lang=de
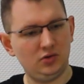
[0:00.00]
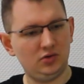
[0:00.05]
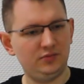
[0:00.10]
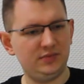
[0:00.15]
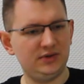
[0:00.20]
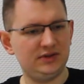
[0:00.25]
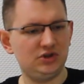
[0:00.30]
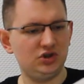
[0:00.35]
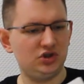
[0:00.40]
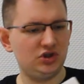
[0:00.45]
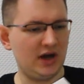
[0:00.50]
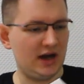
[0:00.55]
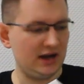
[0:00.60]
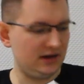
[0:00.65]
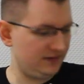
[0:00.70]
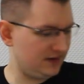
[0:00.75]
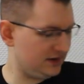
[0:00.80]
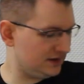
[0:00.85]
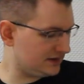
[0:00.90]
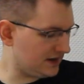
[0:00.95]
Und ein bisschen
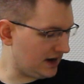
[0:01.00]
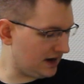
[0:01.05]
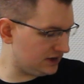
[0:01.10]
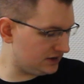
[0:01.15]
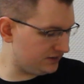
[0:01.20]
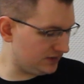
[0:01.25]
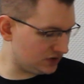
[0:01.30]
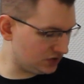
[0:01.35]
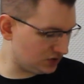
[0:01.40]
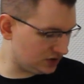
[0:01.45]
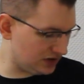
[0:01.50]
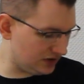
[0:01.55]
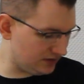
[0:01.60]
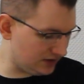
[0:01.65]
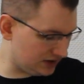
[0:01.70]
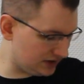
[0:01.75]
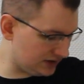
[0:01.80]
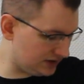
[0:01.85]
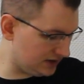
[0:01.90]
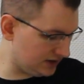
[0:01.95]
schade, wenn das gar nicht mehr so
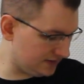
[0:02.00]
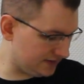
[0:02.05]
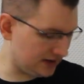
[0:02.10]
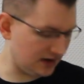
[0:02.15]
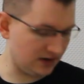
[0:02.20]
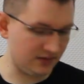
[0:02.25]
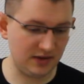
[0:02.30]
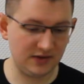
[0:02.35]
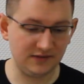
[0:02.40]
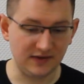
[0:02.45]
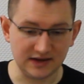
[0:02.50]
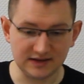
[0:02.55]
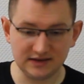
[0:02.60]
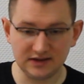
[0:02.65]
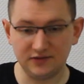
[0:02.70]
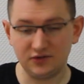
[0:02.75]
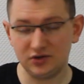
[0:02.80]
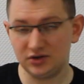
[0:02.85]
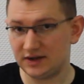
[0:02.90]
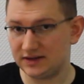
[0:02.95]
thematisiert wird. Aber man
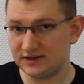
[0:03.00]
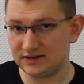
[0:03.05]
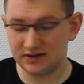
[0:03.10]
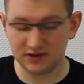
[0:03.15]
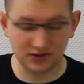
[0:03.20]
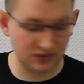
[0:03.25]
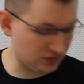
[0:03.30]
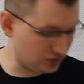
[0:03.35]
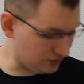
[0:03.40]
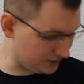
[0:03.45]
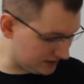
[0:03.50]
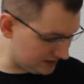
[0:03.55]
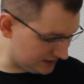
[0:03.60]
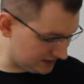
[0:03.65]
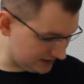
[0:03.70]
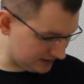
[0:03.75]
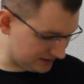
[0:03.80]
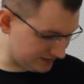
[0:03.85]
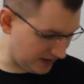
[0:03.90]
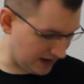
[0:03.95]
weiß ja von Destiny so, wie
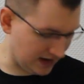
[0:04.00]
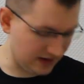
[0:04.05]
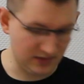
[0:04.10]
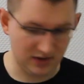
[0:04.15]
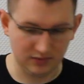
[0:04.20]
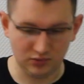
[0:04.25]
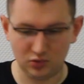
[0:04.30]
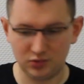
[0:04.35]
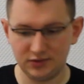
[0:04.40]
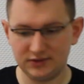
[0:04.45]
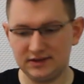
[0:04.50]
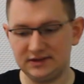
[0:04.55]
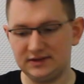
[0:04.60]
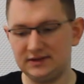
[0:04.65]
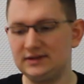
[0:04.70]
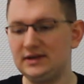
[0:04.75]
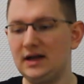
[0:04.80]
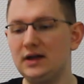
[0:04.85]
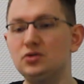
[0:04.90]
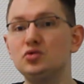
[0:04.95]
das ist bei MMOs. Das
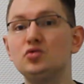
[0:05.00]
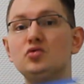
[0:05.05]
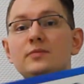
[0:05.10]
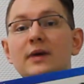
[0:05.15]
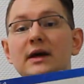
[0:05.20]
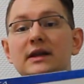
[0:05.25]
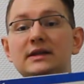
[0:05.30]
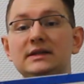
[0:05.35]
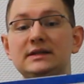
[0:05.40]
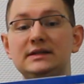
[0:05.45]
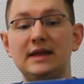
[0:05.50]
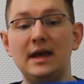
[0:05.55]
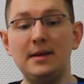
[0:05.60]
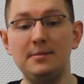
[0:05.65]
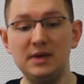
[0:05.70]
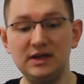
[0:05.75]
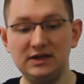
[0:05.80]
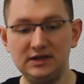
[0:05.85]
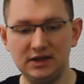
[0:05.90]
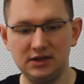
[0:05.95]
ist halt nun mal nicht der
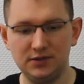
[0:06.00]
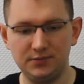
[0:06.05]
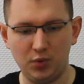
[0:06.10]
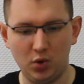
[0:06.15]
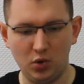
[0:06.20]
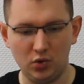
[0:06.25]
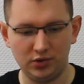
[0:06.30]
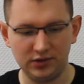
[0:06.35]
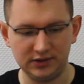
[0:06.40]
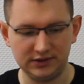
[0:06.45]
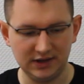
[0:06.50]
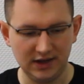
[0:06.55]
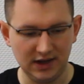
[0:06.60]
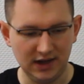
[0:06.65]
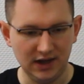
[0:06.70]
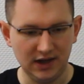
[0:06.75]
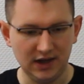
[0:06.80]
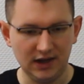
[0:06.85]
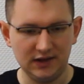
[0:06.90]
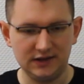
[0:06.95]
Mittelpunkt.
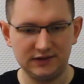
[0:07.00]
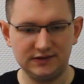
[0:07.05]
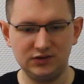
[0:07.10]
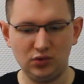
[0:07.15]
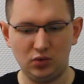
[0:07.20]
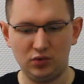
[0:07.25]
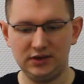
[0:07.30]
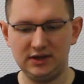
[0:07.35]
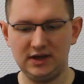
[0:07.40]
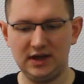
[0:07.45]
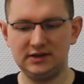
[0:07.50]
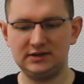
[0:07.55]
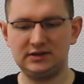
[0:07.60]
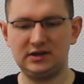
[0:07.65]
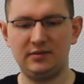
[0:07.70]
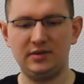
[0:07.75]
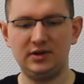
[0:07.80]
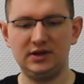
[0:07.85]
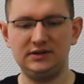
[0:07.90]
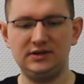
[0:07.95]
So,
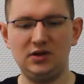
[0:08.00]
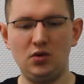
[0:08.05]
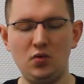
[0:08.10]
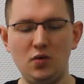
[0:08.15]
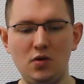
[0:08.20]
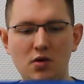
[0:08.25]
jetzt kann man das hier